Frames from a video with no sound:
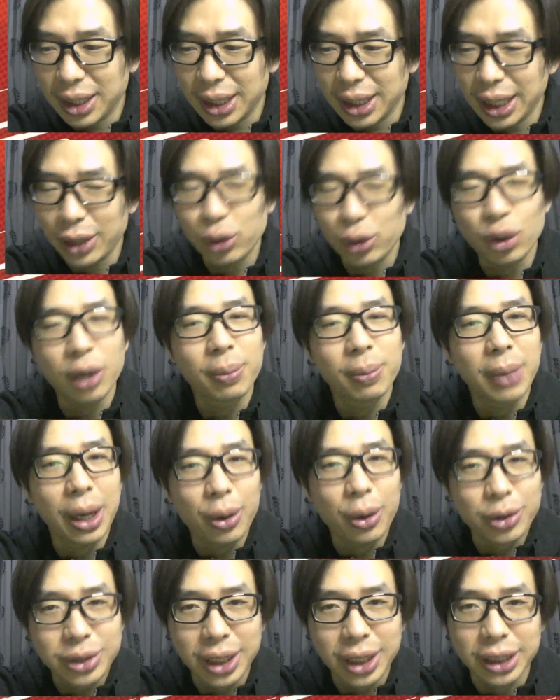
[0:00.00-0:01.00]
ya cukup
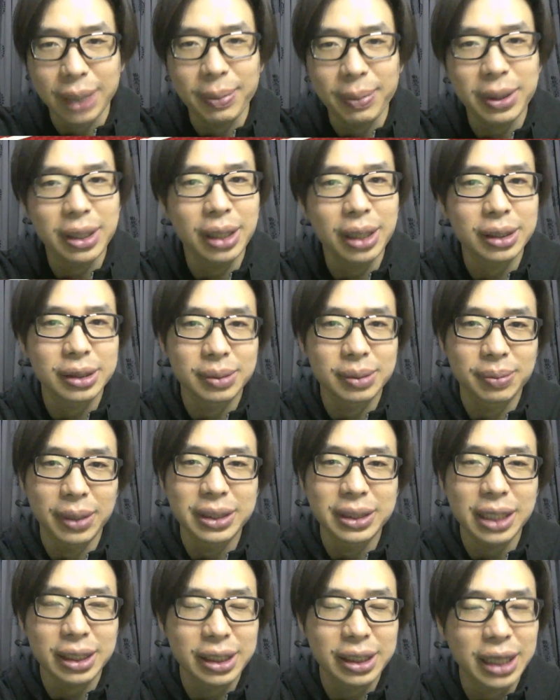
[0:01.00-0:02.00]
bagus lah tapi dia
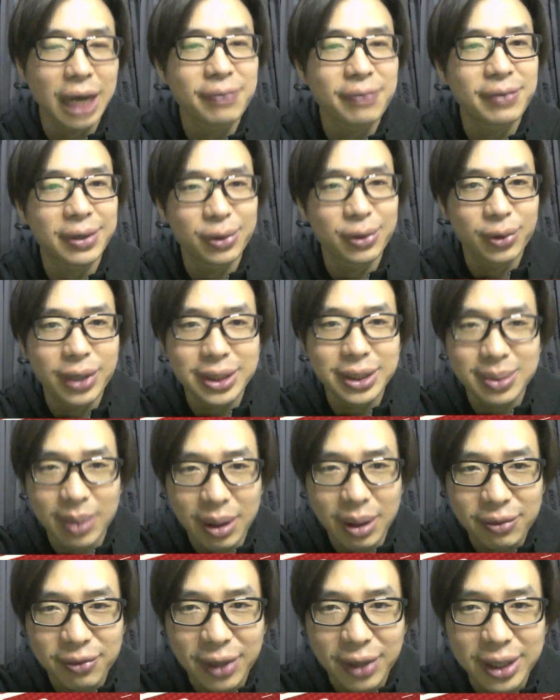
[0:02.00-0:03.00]
banyak di cover juga
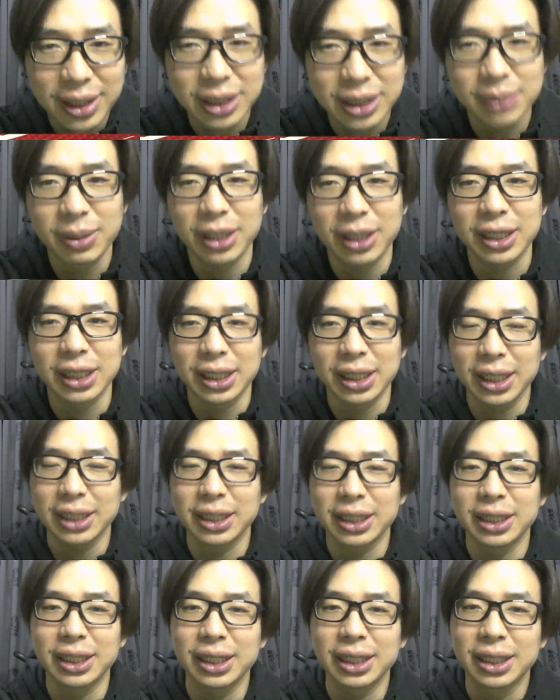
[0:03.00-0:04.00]
sama Fred di sebelah kiri
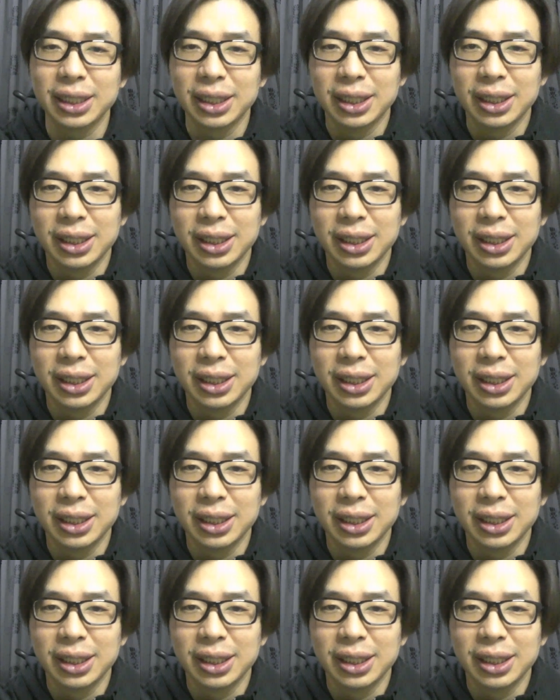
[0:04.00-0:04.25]
jadi